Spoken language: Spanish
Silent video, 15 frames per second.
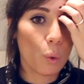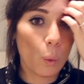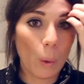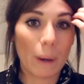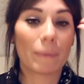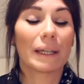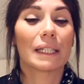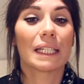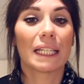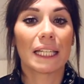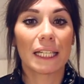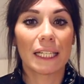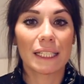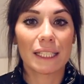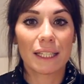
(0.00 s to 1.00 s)
nuevas
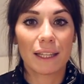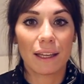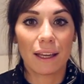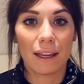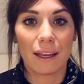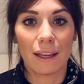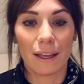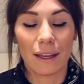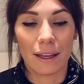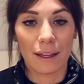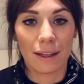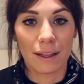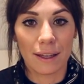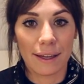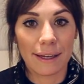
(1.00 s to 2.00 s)
en este,
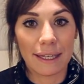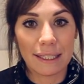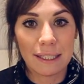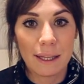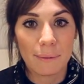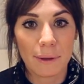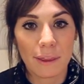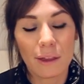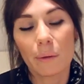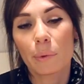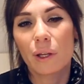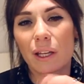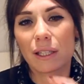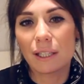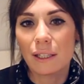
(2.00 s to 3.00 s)
en este vídeo,
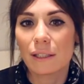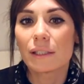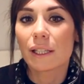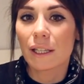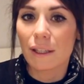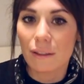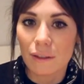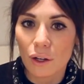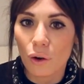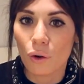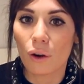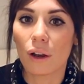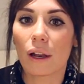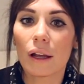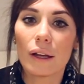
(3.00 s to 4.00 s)
porque así en el siguiente
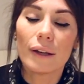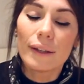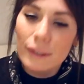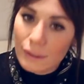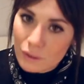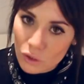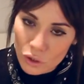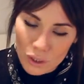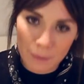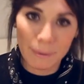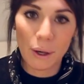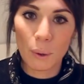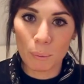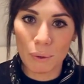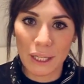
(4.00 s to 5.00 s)
haul no se me
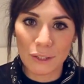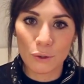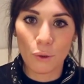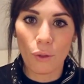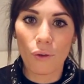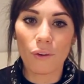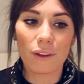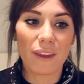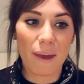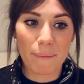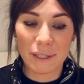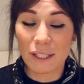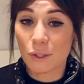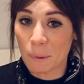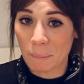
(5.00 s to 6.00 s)
acumula todo y
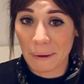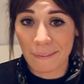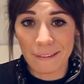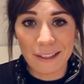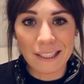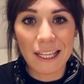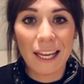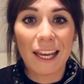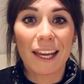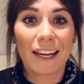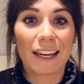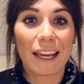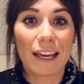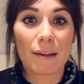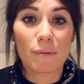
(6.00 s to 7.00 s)
además que son prendas
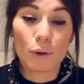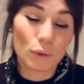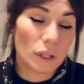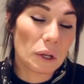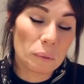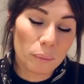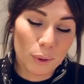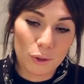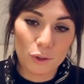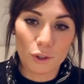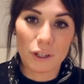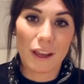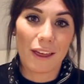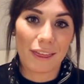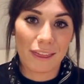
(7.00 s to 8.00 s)
que me gustan un montón
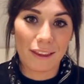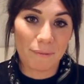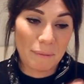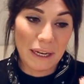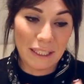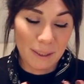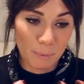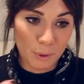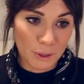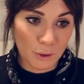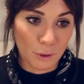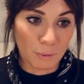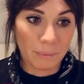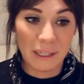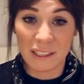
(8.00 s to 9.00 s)
y me las he
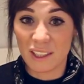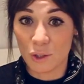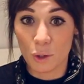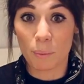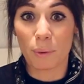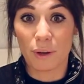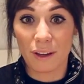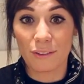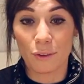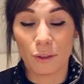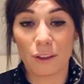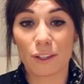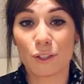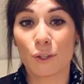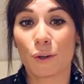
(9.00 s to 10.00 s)
puesto, me las estoy poniendo
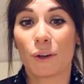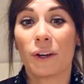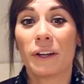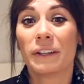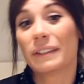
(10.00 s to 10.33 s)
de hecho